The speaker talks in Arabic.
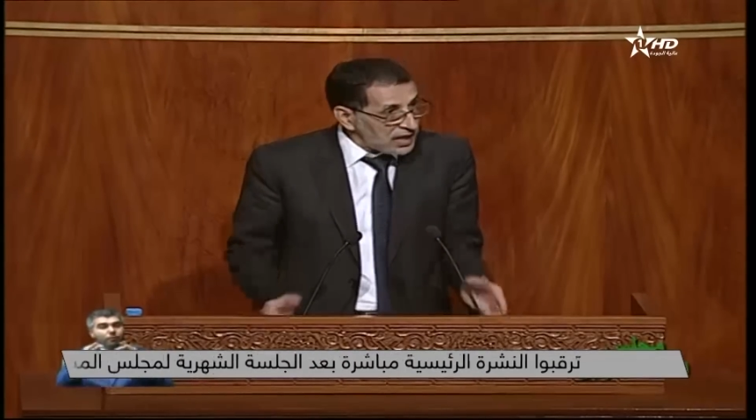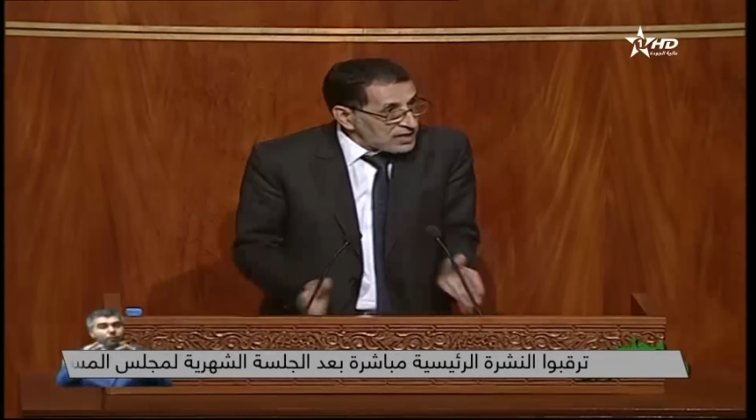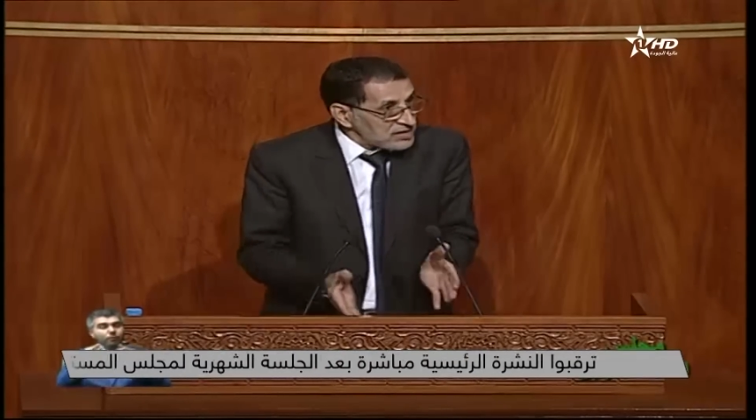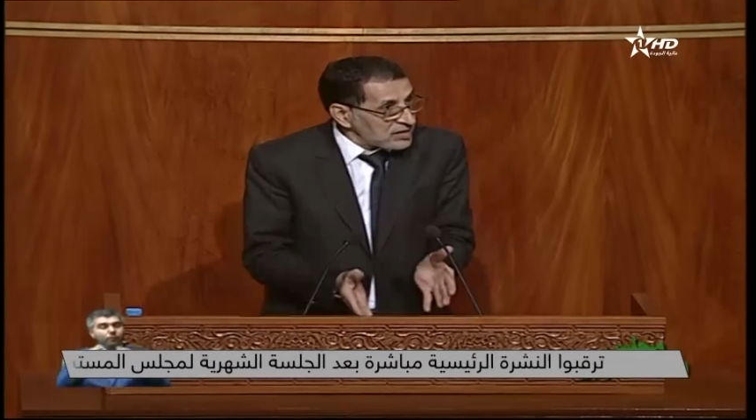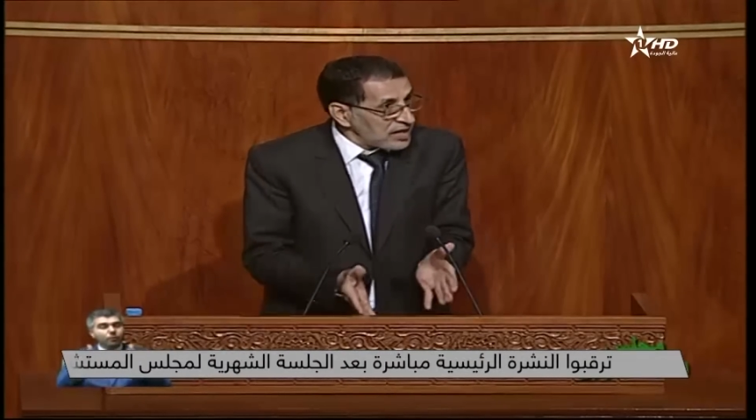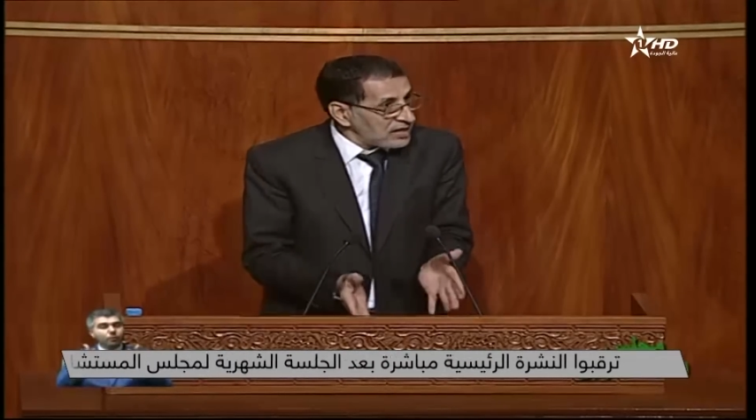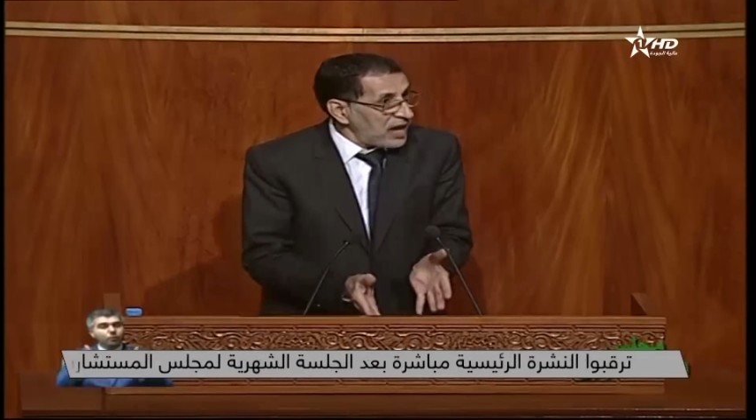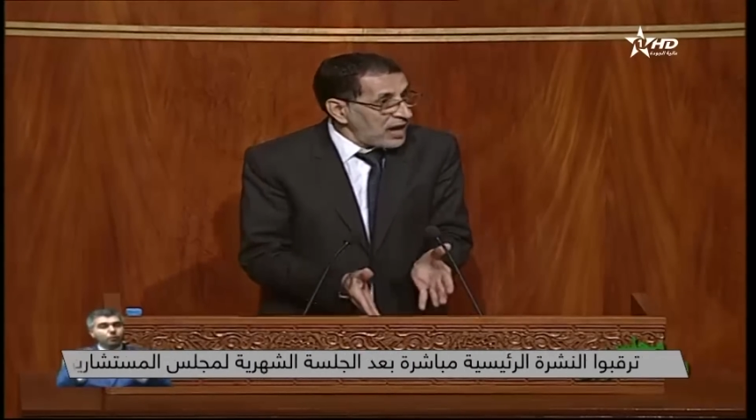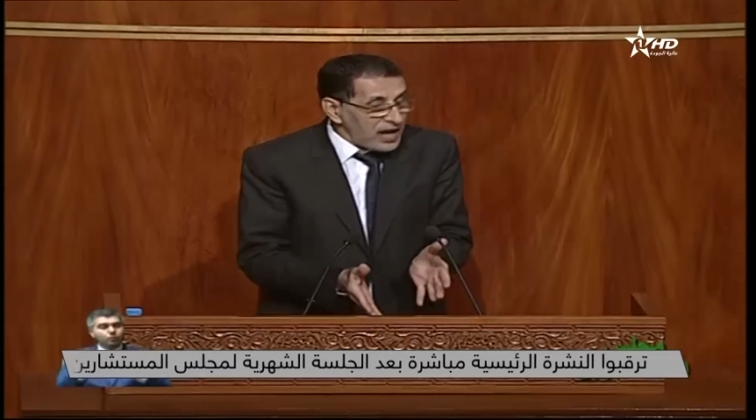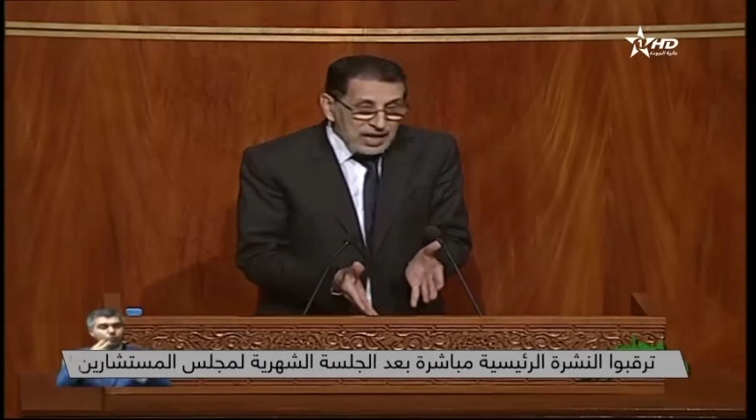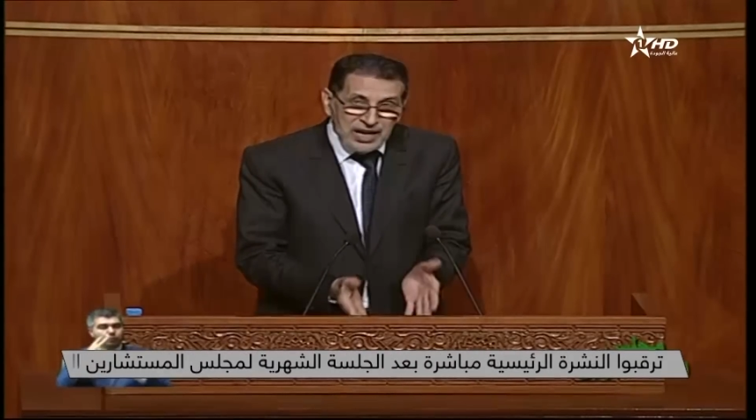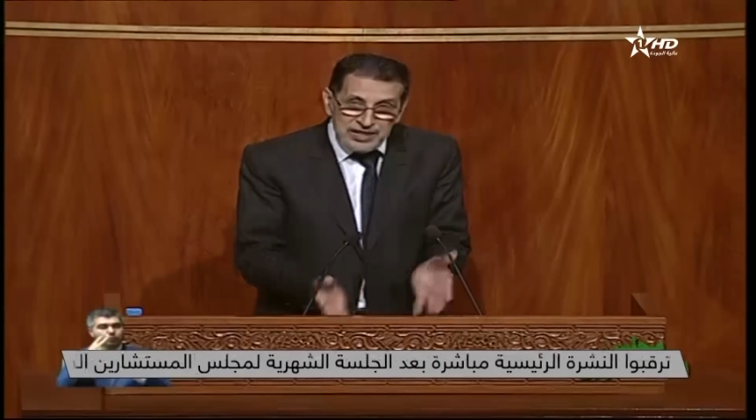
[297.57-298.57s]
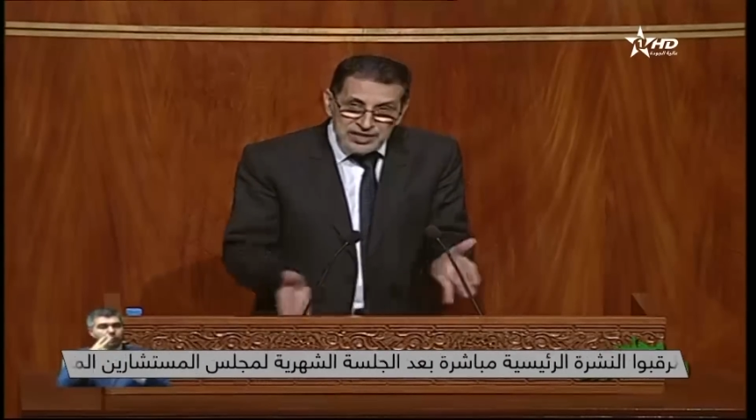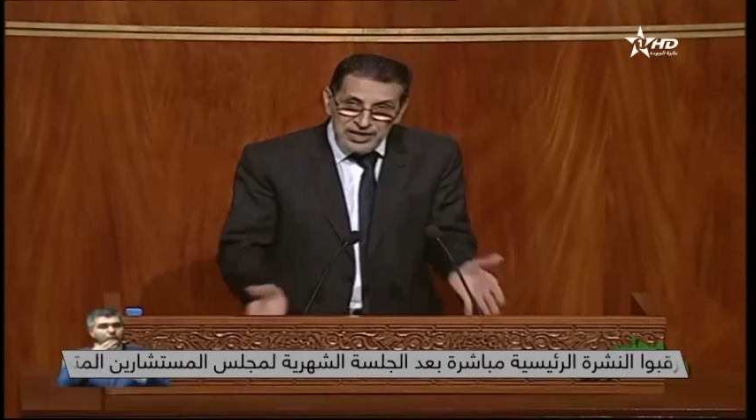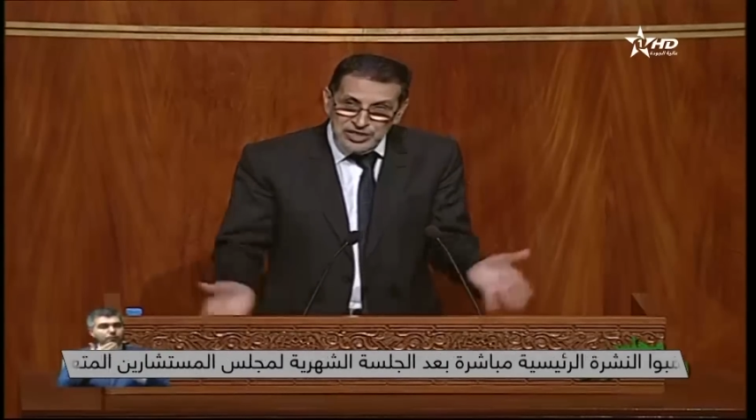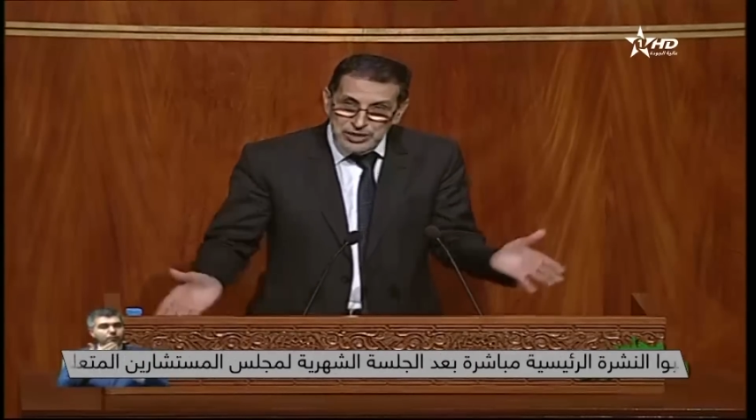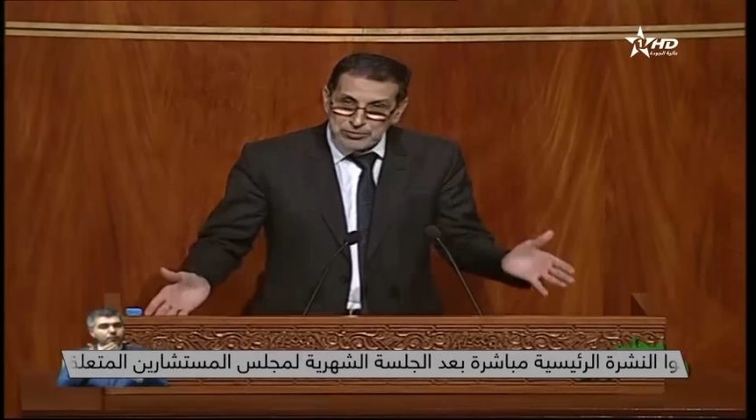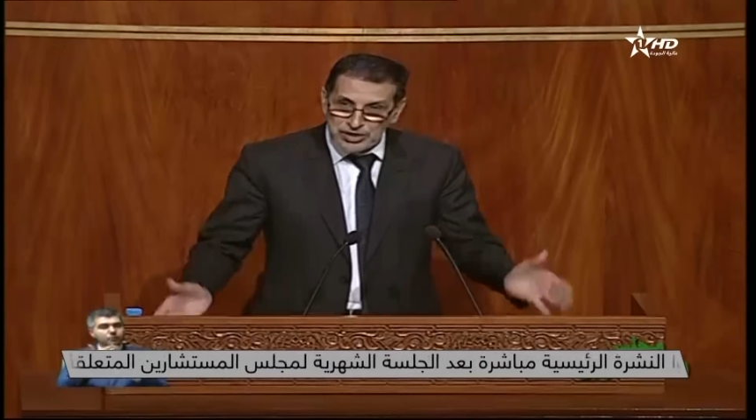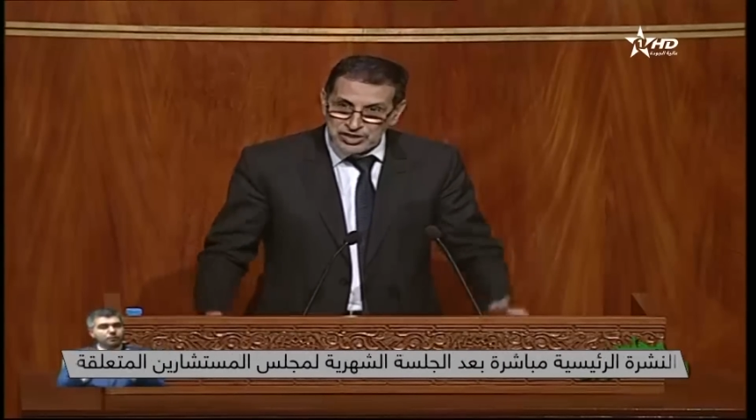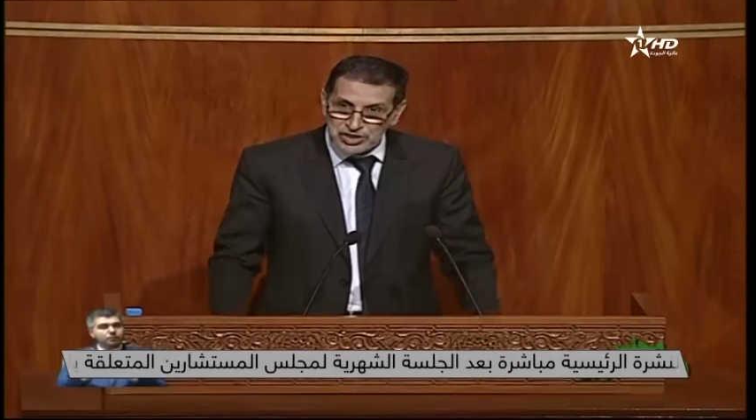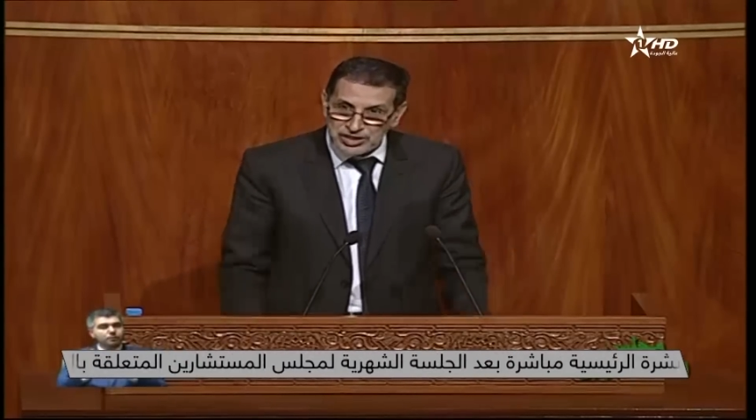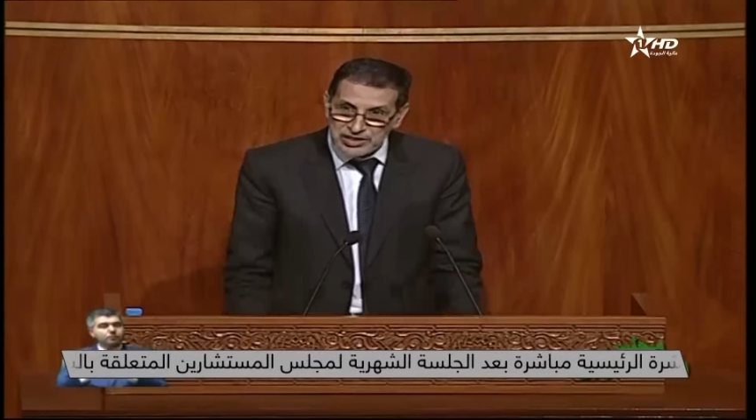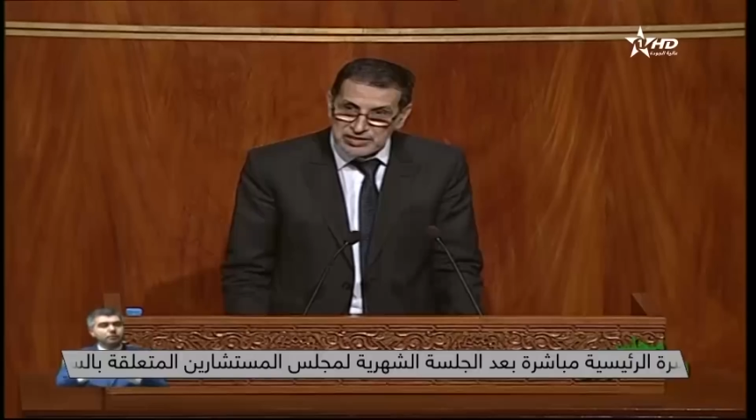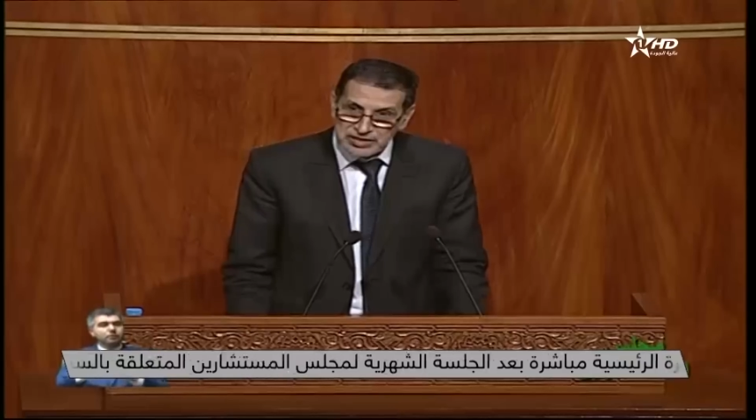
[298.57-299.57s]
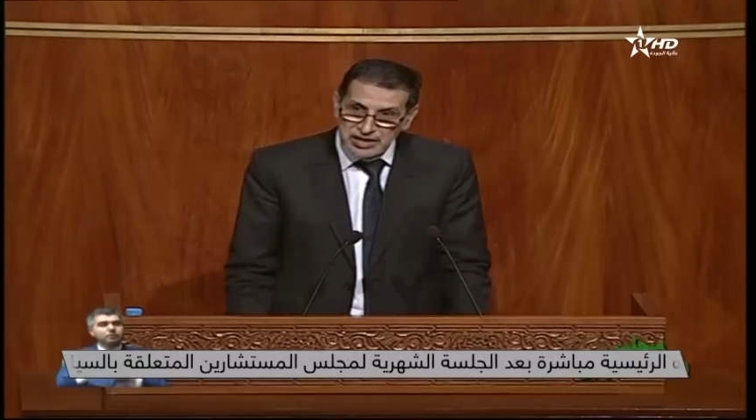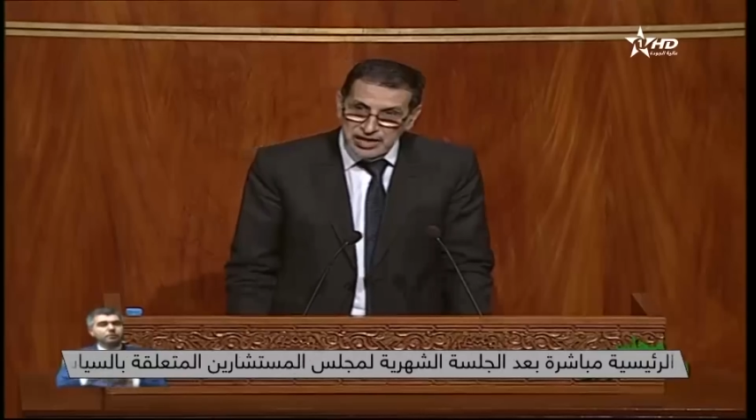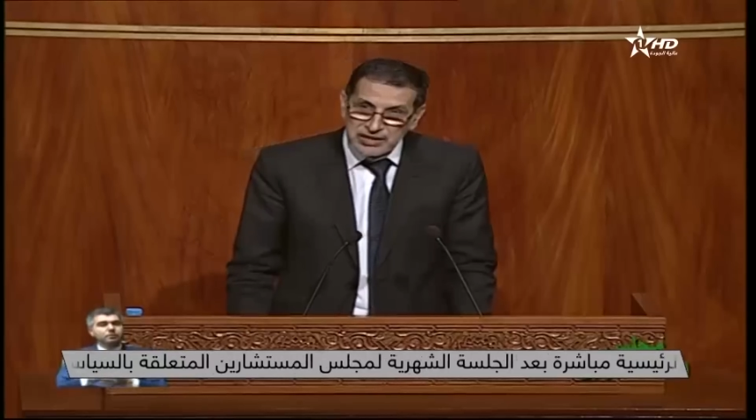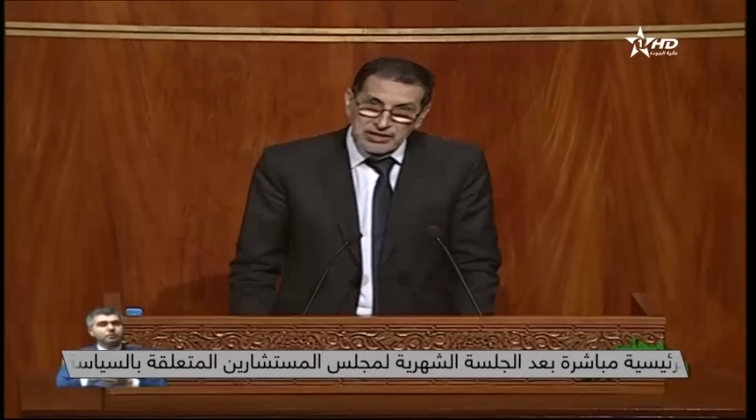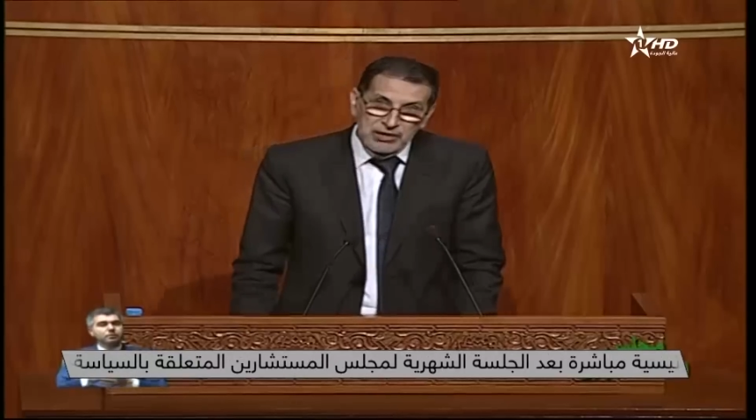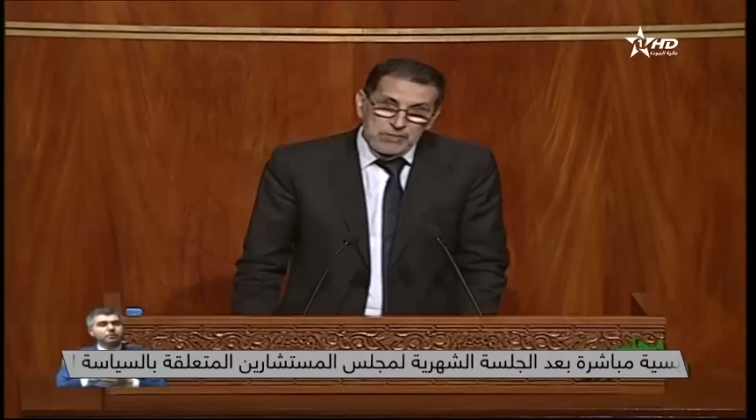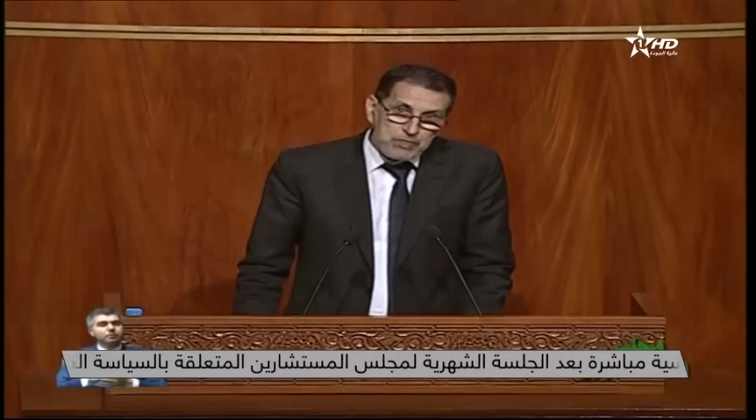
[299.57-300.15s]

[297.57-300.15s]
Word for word: ليست هذا اعلى درجه من درجات الالتقائيه